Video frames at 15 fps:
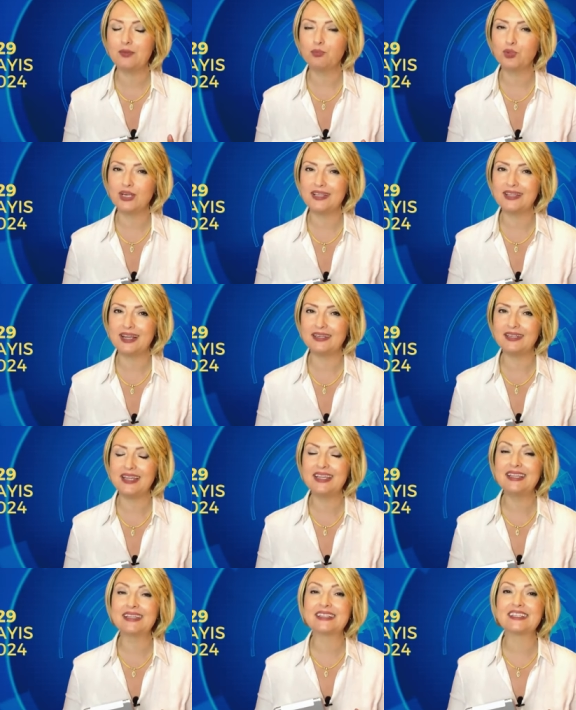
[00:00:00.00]
Bu
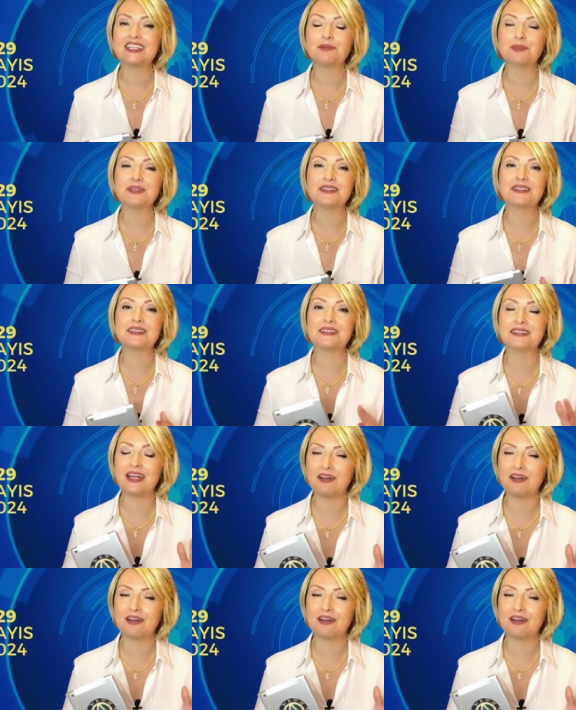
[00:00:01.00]
nedenle sabırsız